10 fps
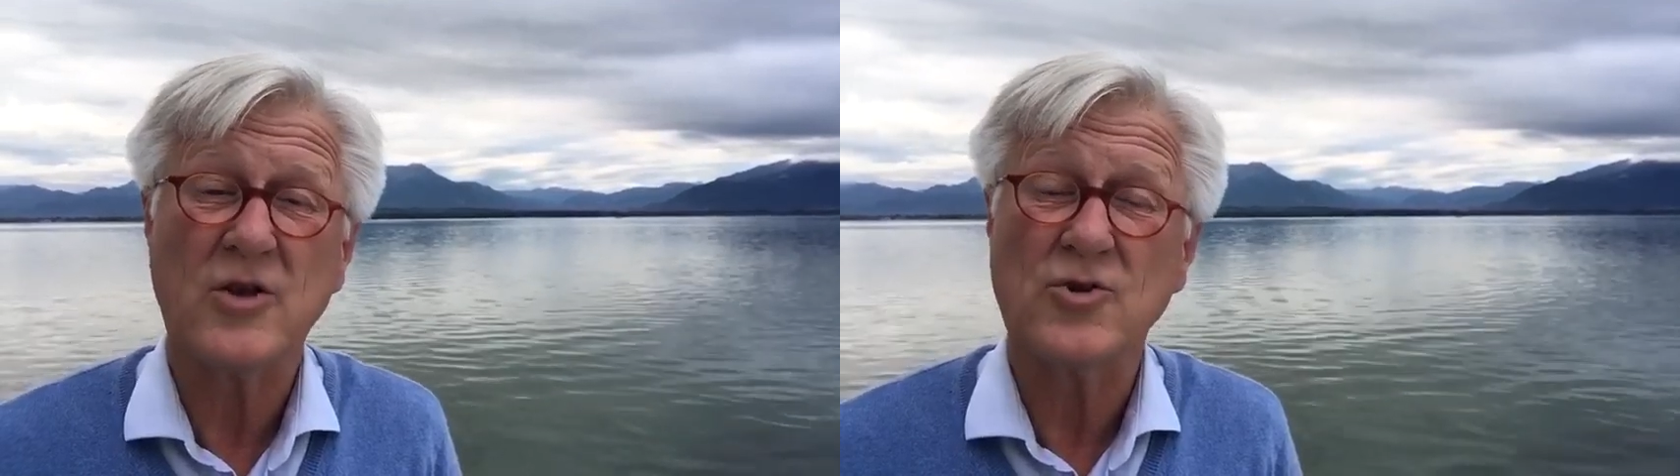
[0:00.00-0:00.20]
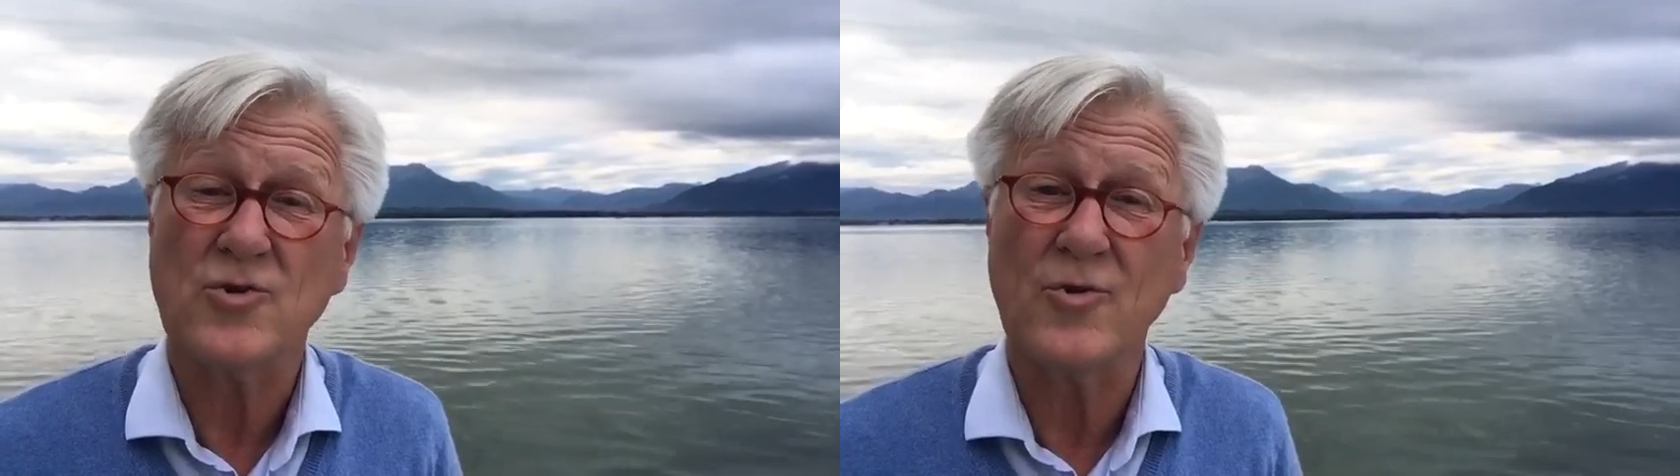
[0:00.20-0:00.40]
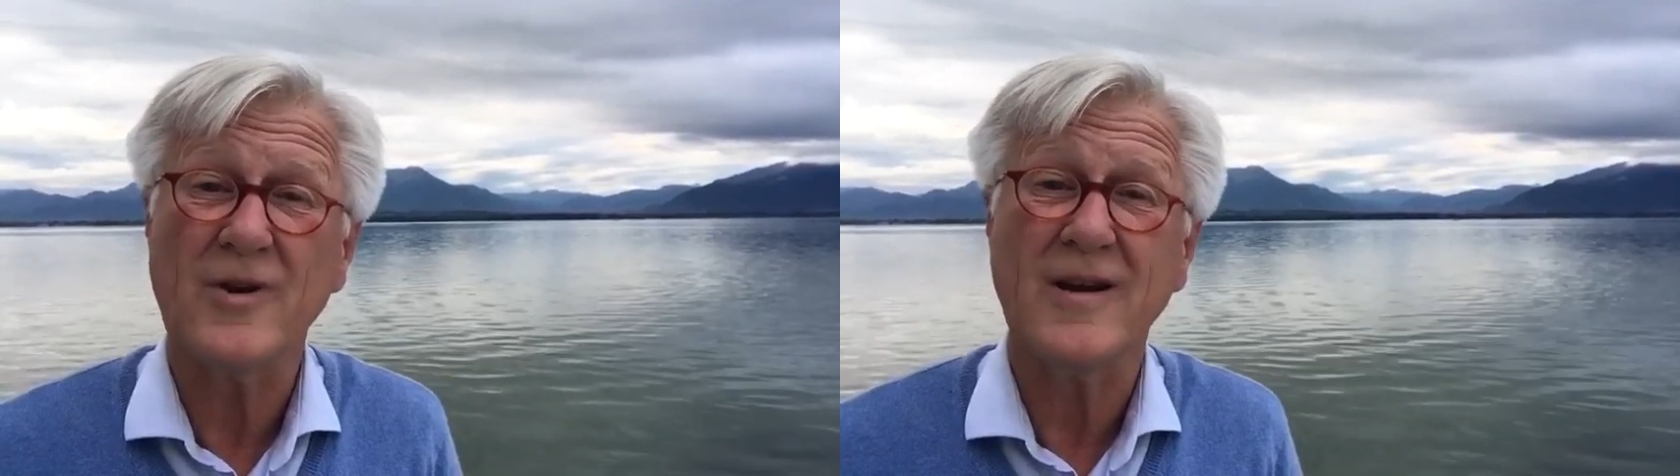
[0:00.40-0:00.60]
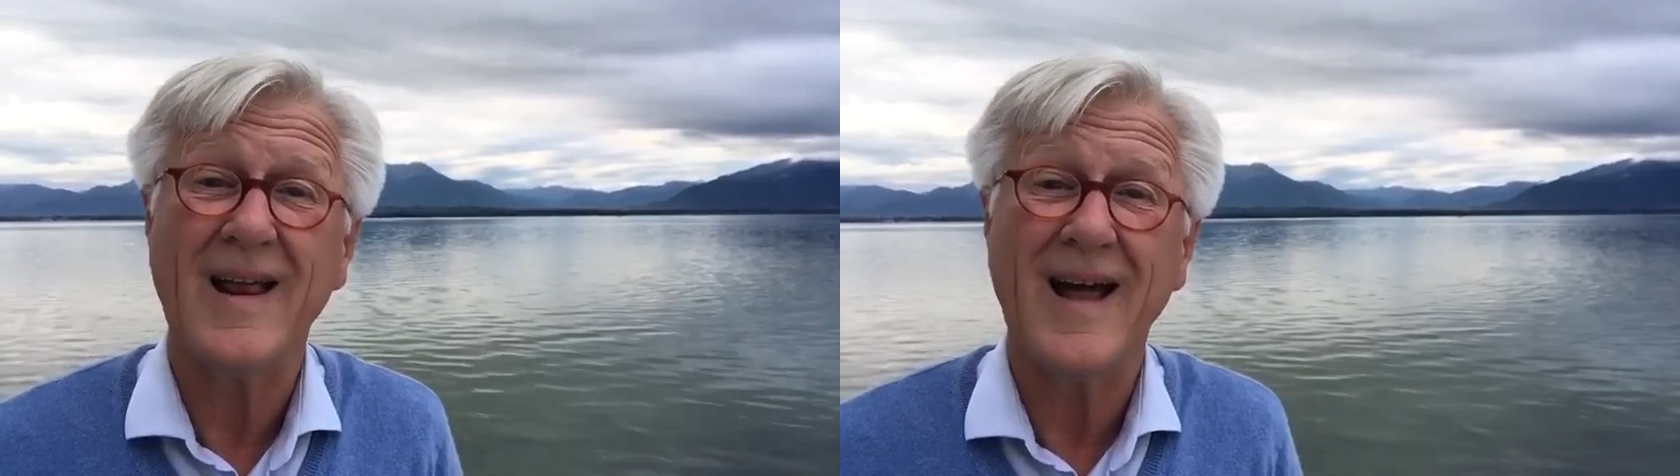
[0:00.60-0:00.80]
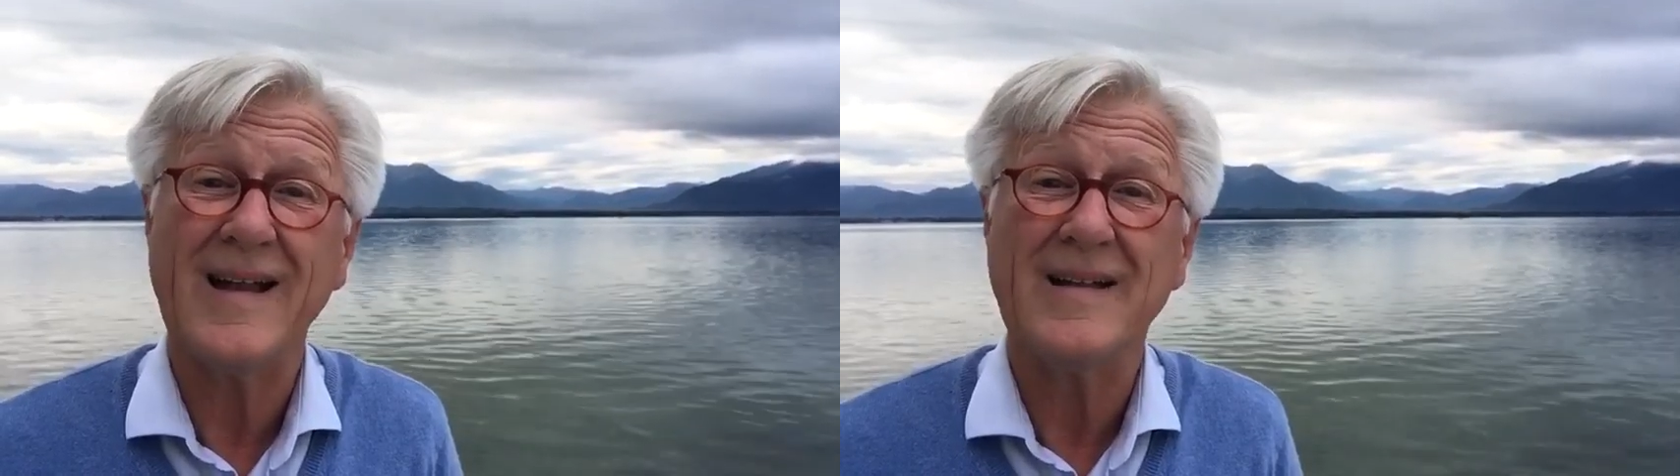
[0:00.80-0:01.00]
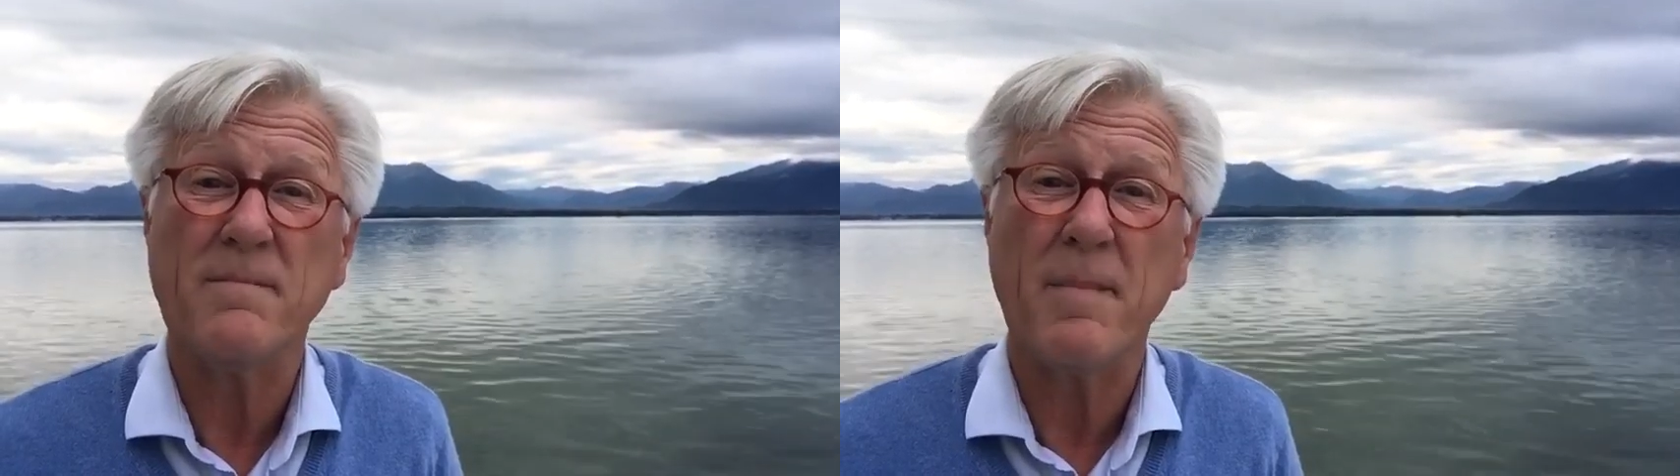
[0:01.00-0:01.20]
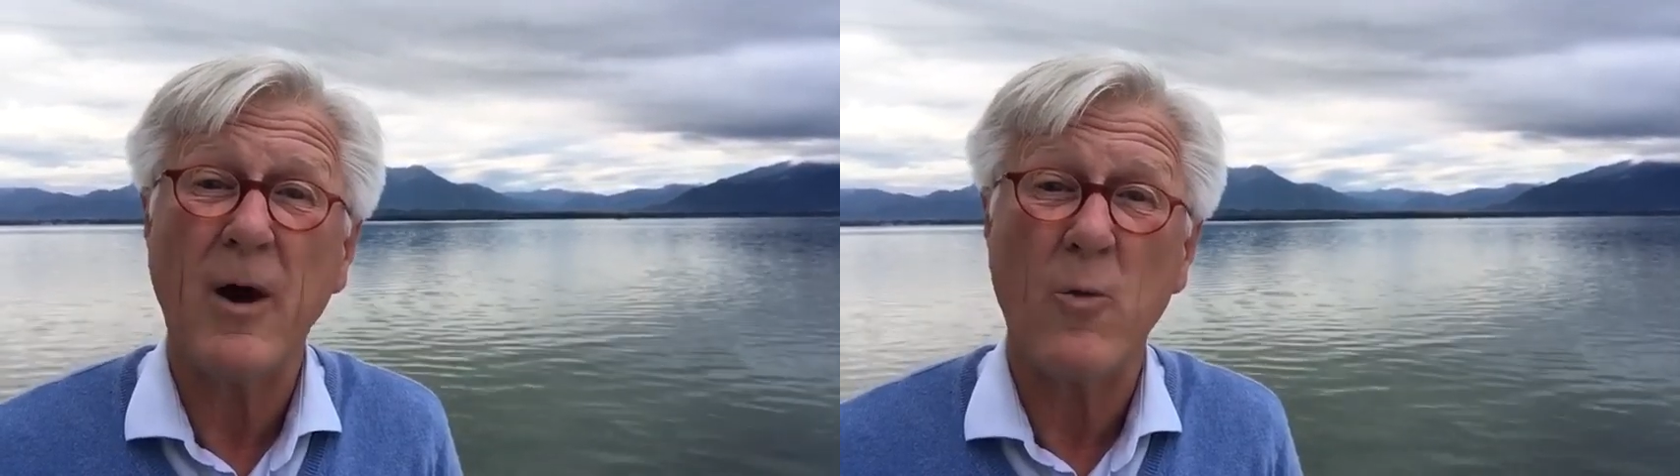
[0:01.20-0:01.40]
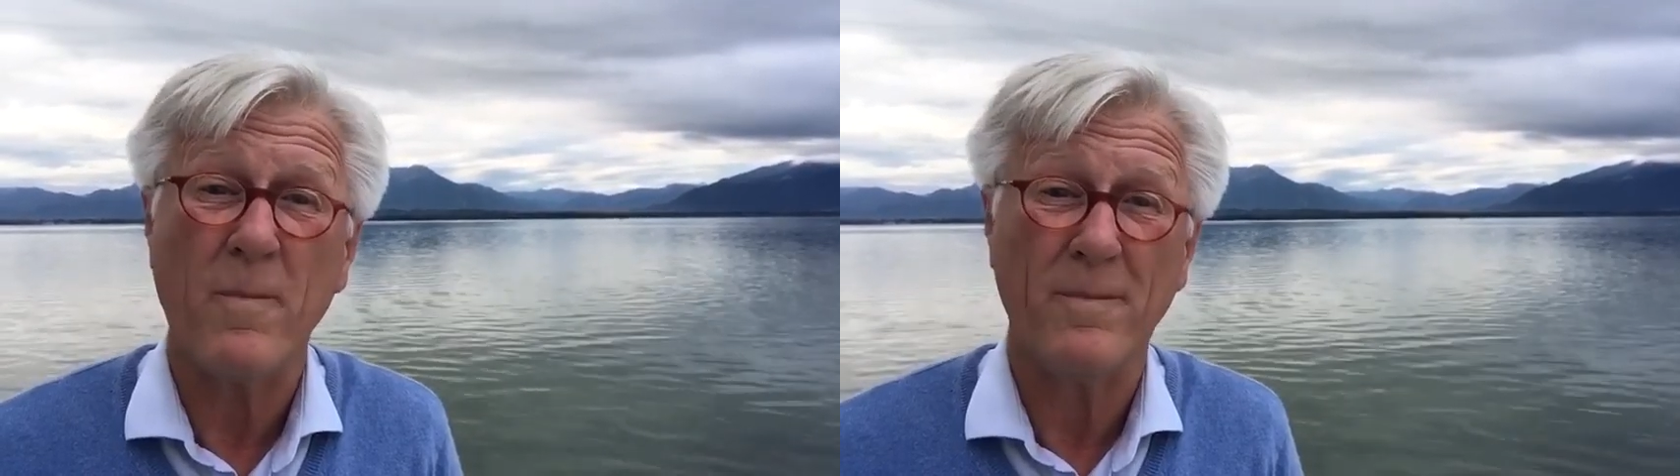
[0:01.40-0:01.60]
schönen alten
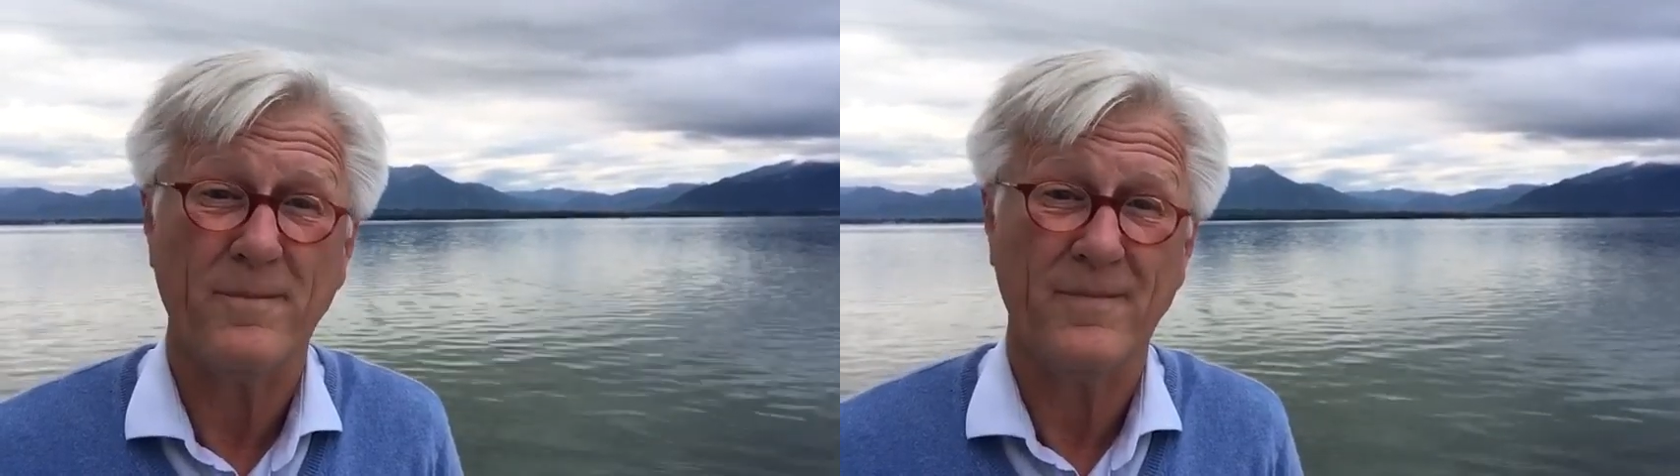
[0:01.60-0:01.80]
Baum.